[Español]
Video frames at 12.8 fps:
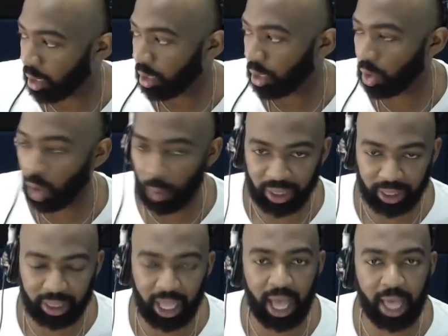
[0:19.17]

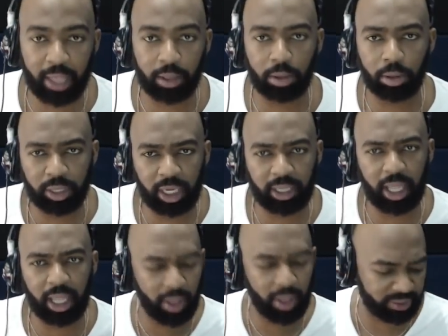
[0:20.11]
comentando y tratando
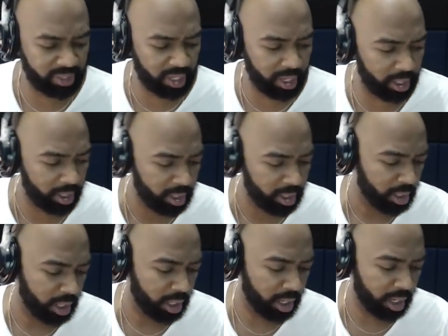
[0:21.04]
de hacer,
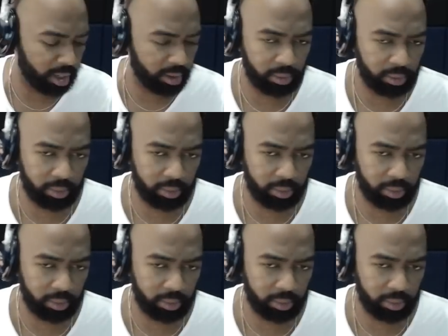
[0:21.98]
eh,